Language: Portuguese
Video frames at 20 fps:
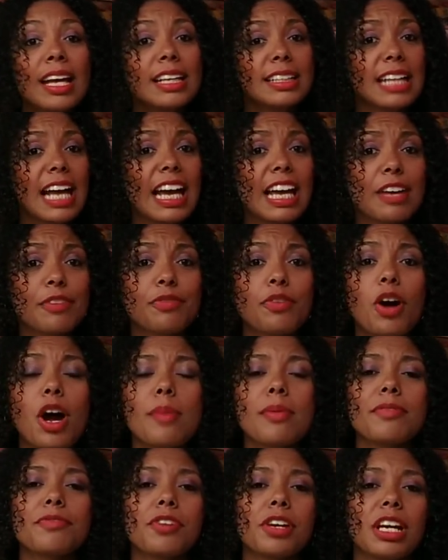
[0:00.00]
Na
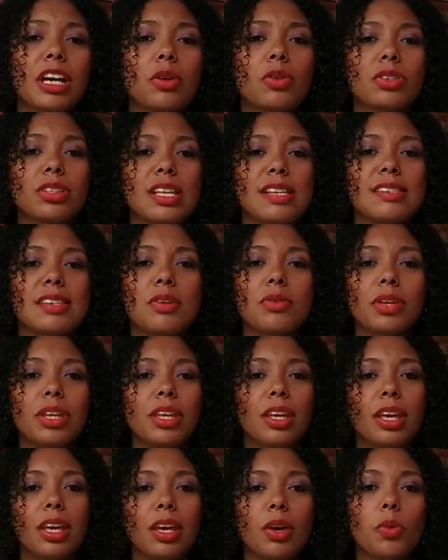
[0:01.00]
reforma foi que aconteceu
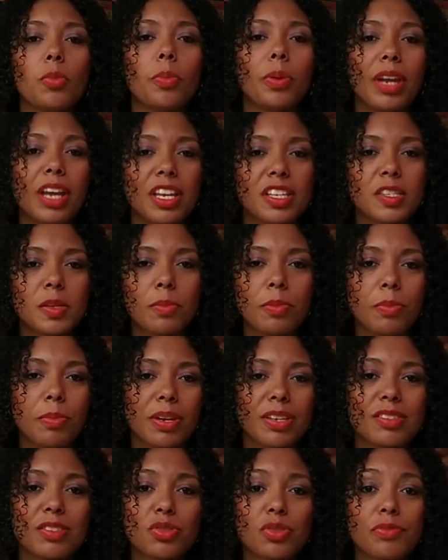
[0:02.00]
que o príncipe
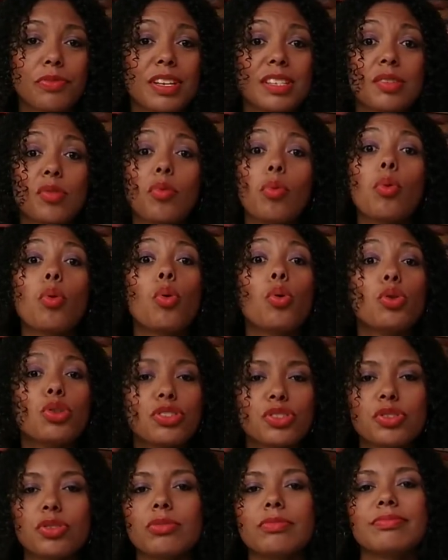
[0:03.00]
precisou fazer um
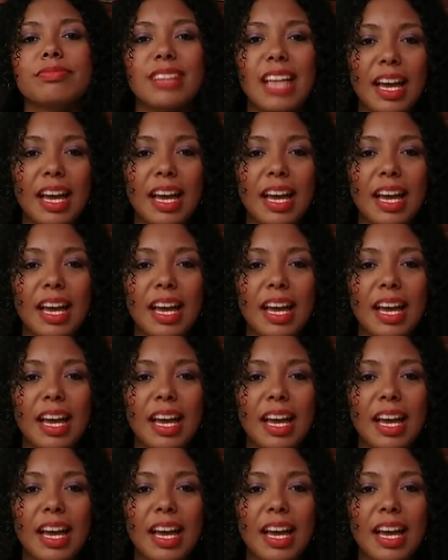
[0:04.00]
curso